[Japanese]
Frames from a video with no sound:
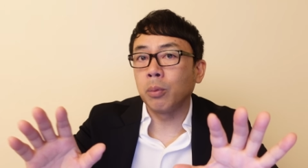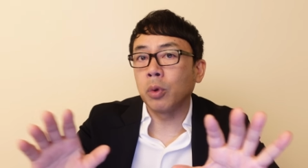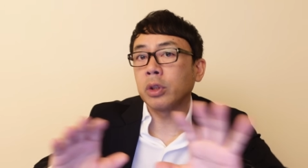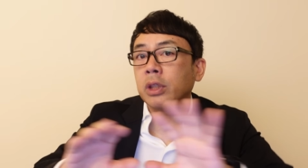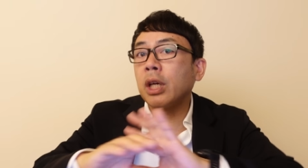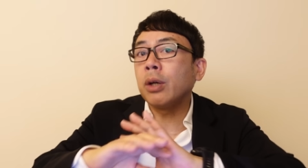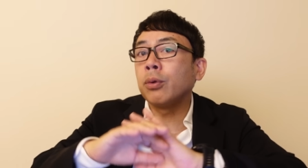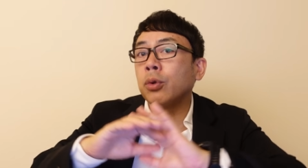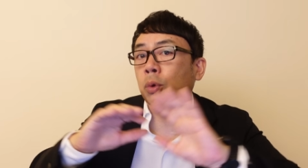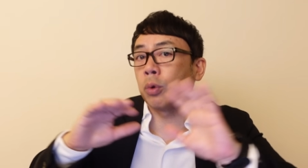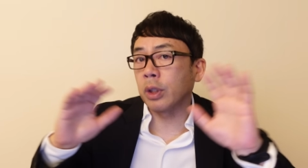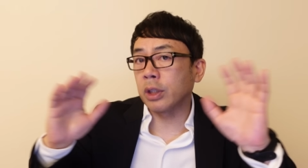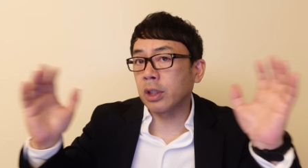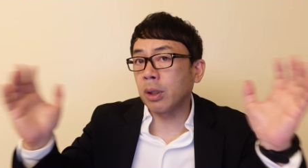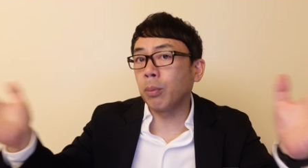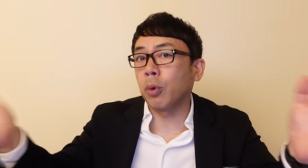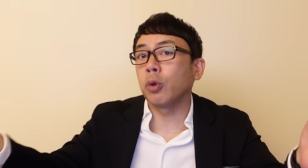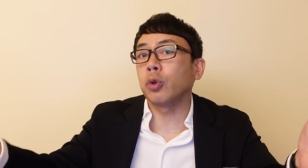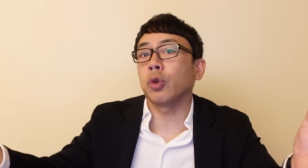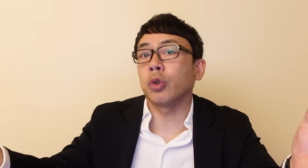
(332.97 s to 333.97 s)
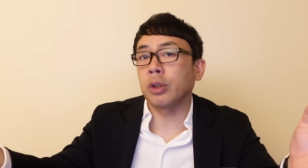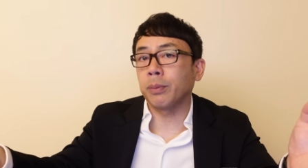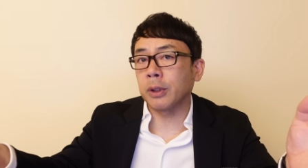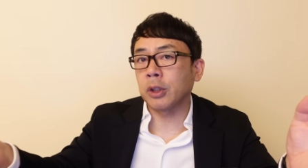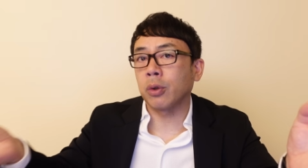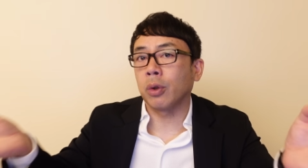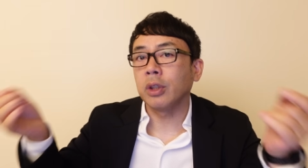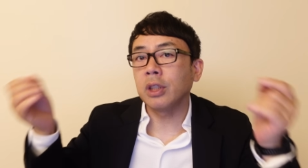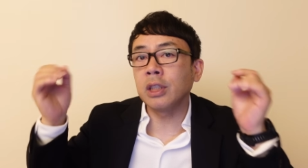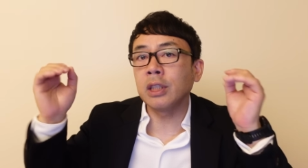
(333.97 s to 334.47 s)
もう政府の方で全部保証しま
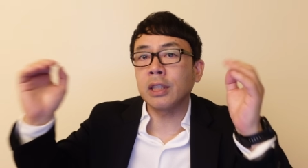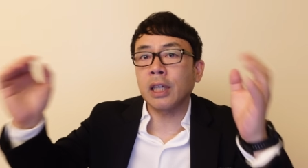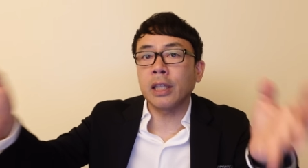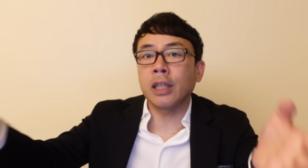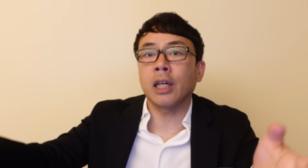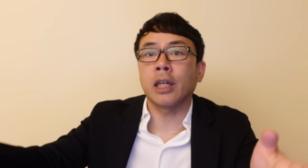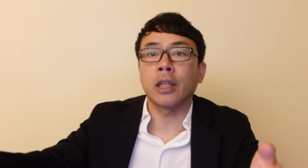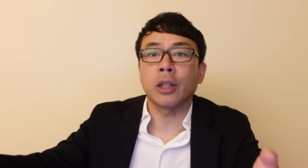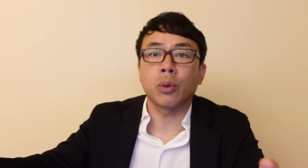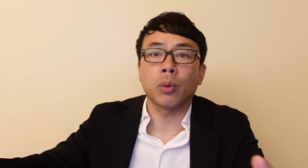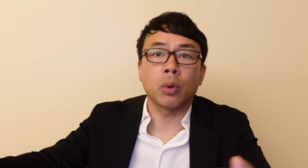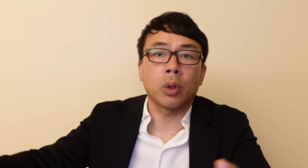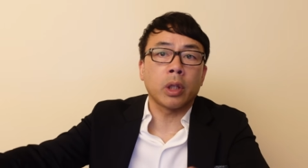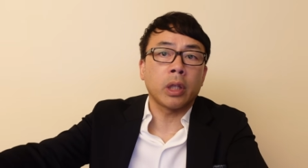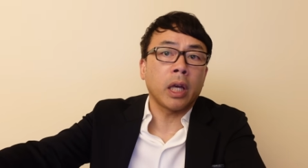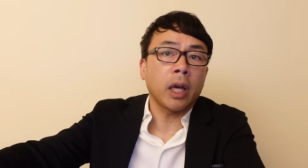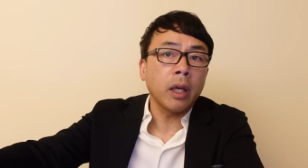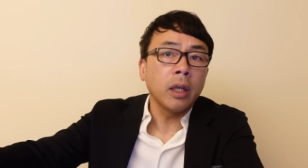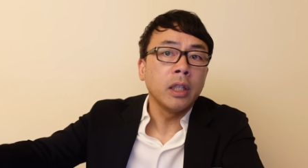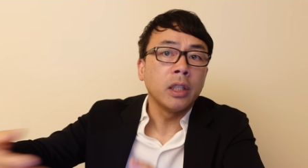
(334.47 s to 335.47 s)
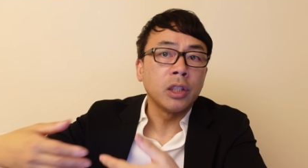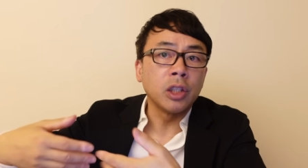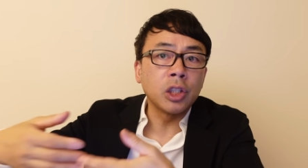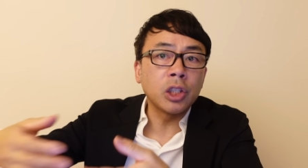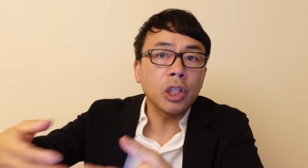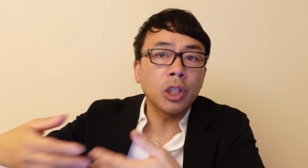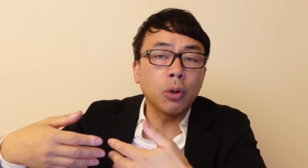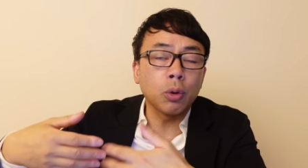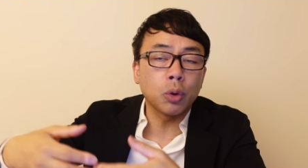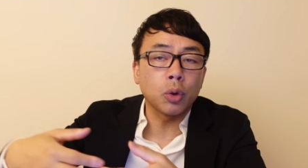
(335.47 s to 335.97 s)
すと。震災手形ということでね、
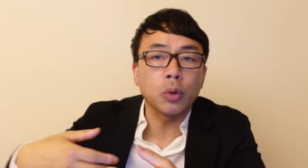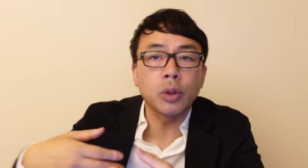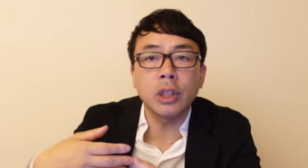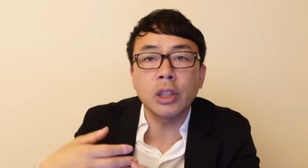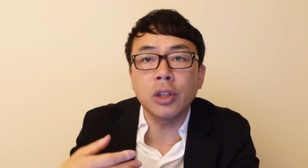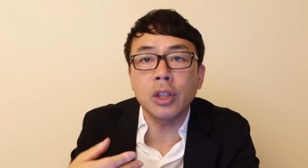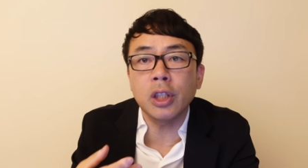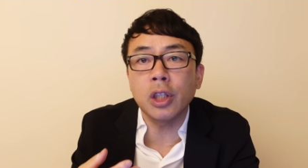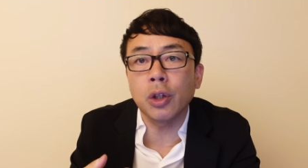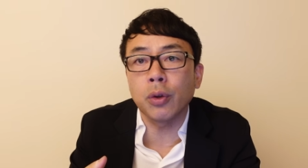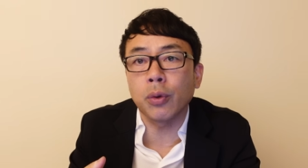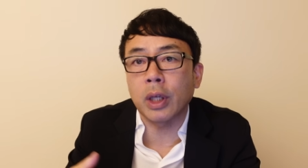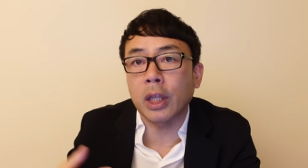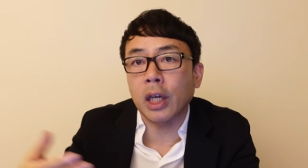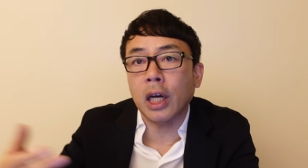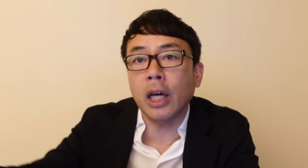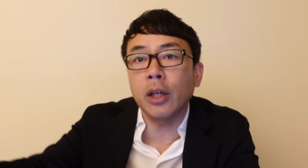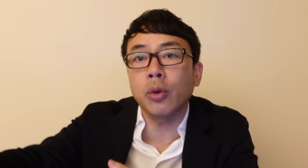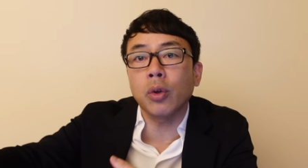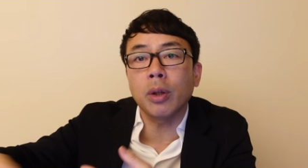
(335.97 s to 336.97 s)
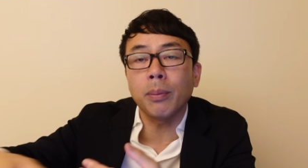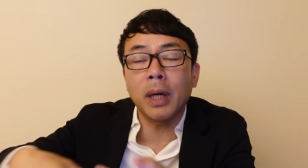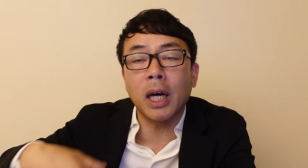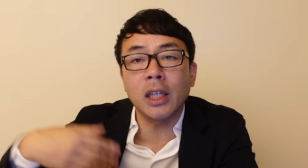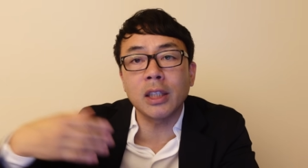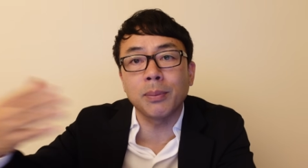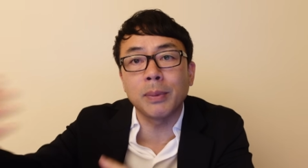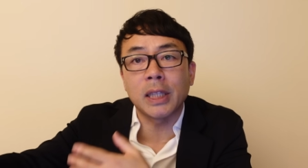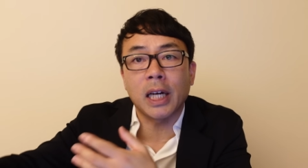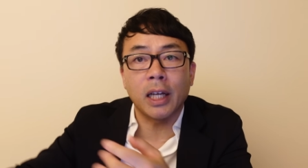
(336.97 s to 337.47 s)
日銀の直接引き受けて買い取り
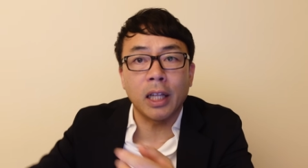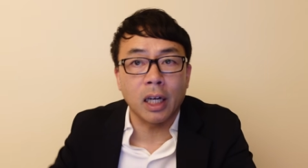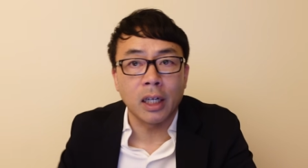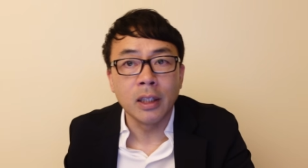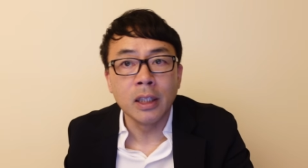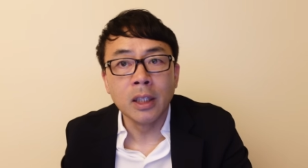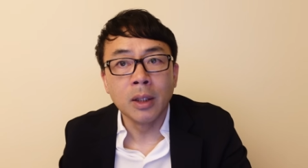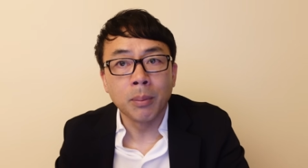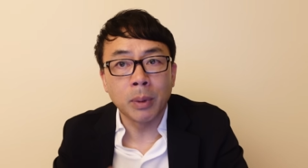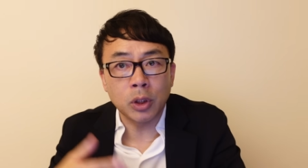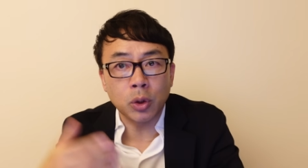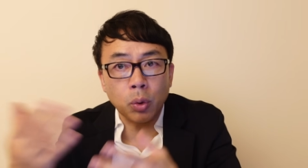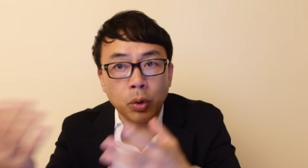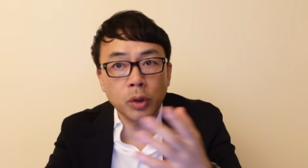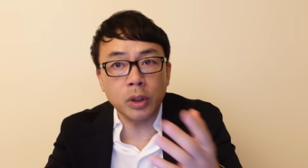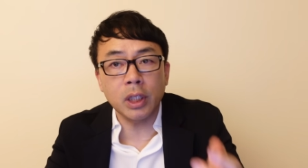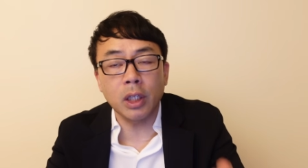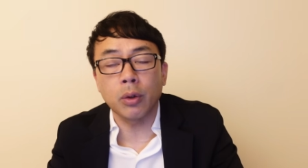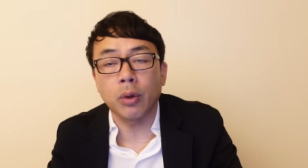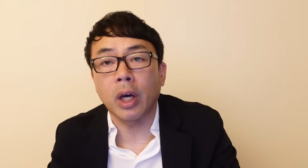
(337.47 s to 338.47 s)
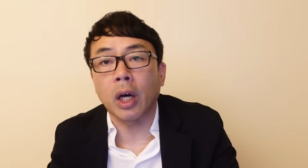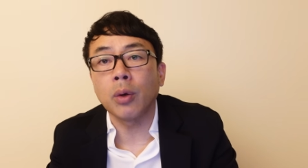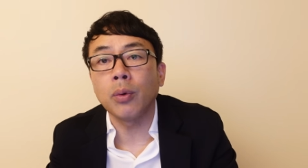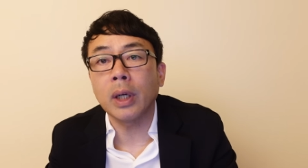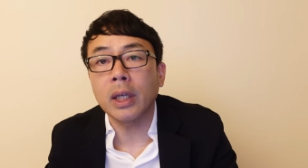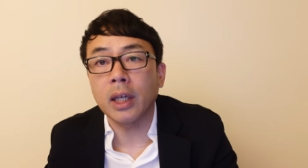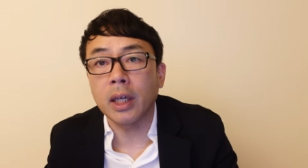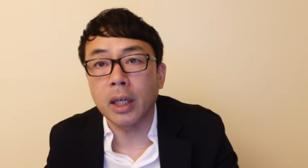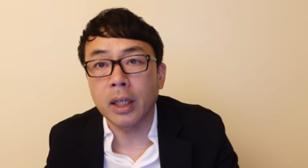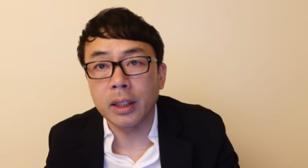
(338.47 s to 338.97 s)
ますみたいな、まあ、そういう制度やる
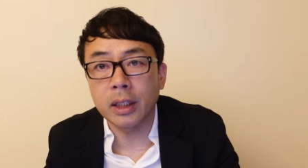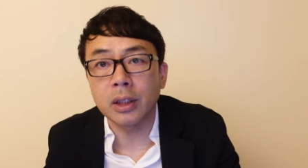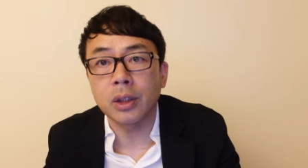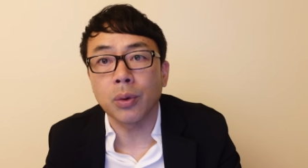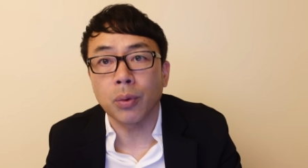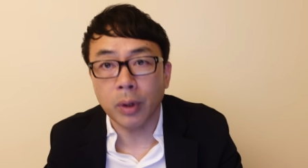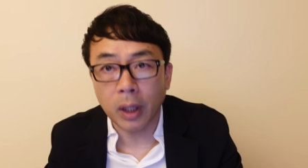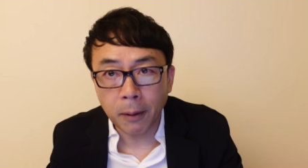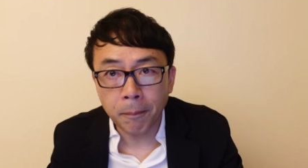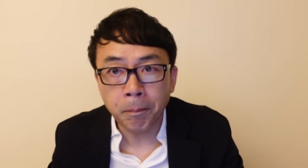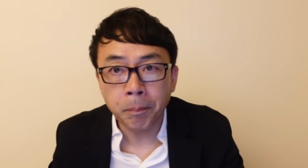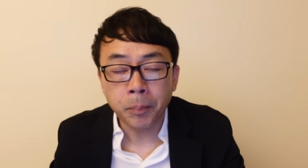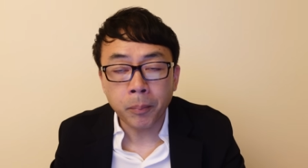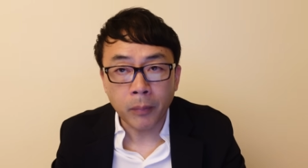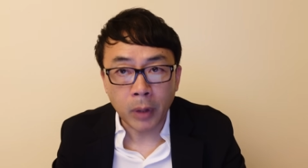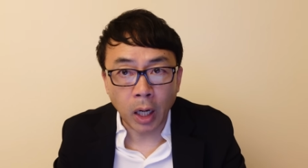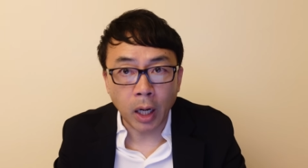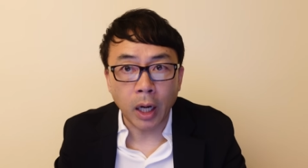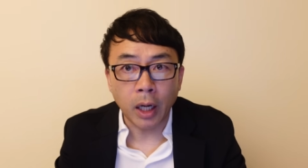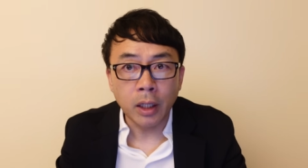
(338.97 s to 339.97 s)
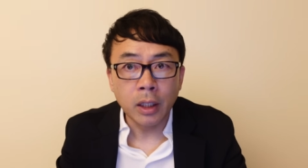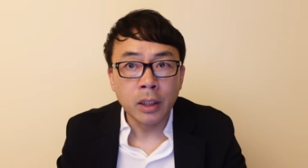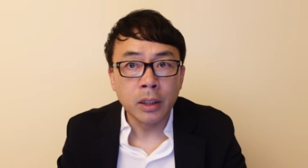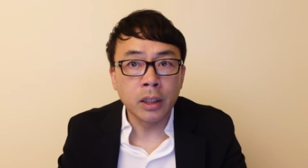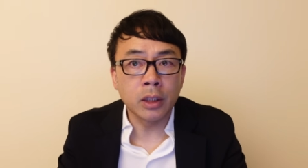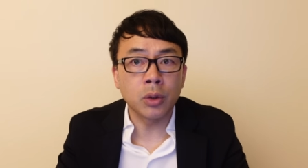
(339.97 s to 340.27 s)
わけですよね。はい。